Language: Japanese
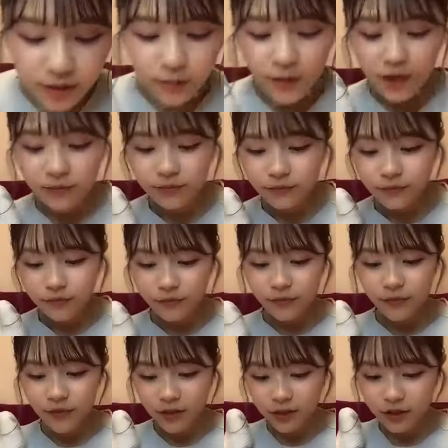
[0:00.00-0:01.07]
今
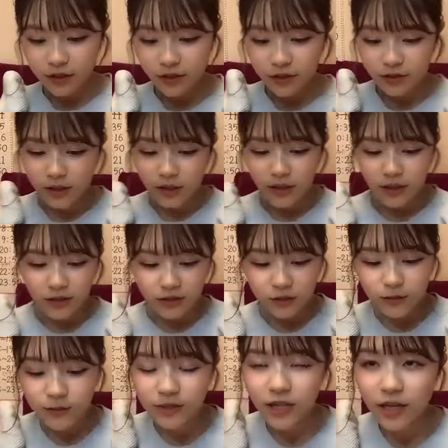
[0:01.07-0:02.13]
そう
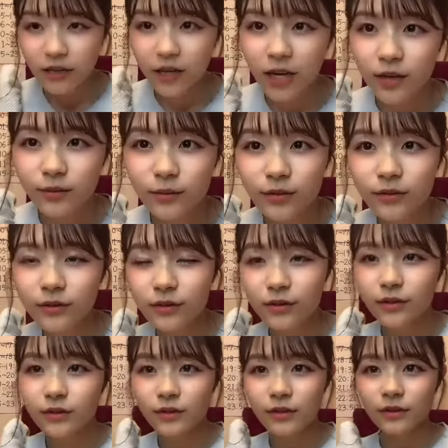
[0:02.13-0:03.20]
いえばさライブ
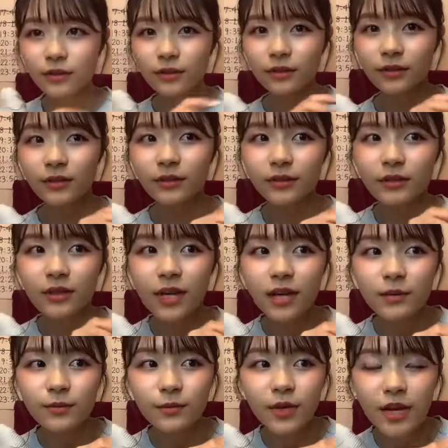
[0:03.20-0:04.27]

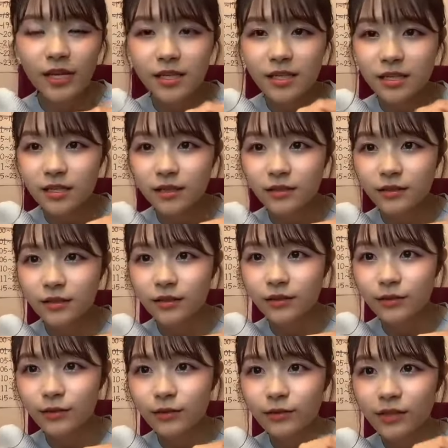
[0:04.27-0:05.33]
ライブ配信
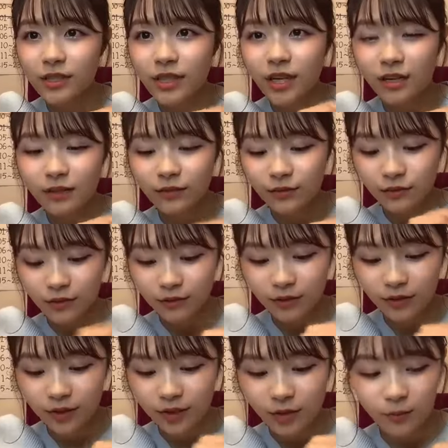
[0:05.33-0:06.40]
の時間の
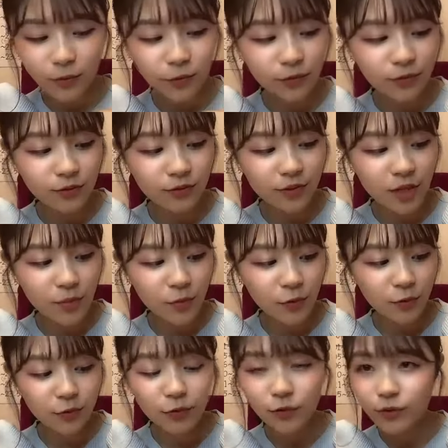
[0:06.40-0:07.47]
レポート
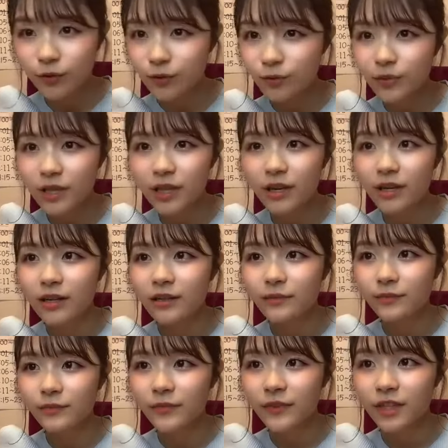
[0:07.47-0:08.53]
レポート見たら
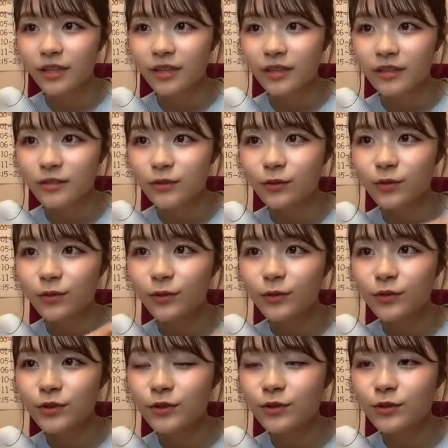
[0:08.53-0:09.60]
ちょうど
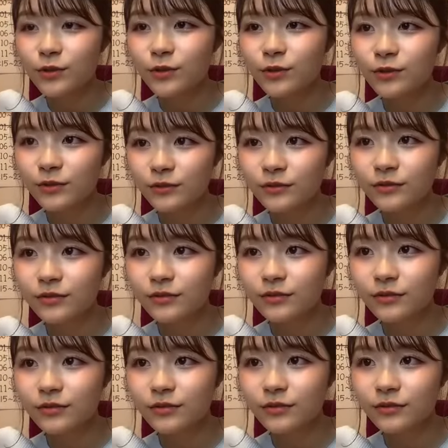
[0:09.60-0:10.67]
55分ん
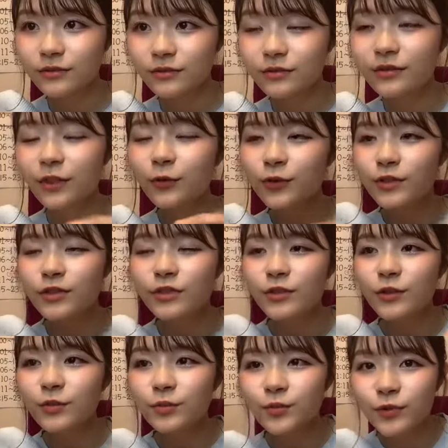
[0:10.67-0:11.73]

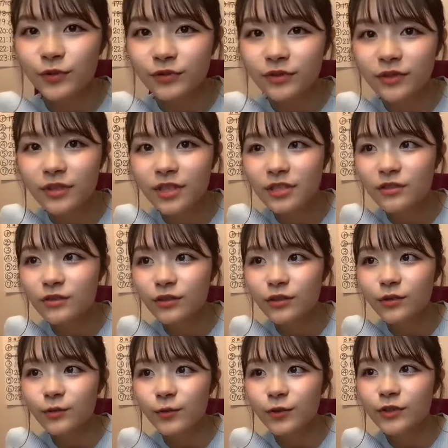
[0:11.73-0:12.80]
54分
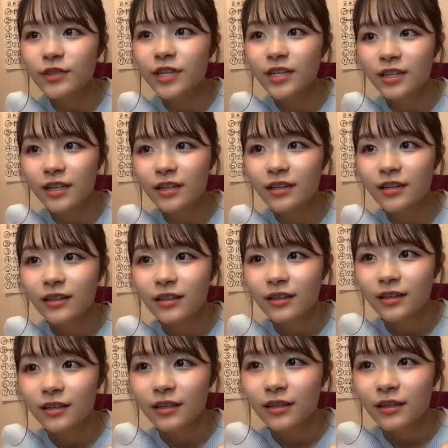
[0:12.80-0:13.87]
29秒ぐらいで
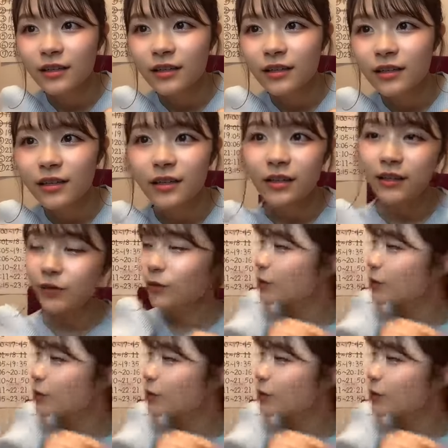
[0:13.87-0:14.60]
こ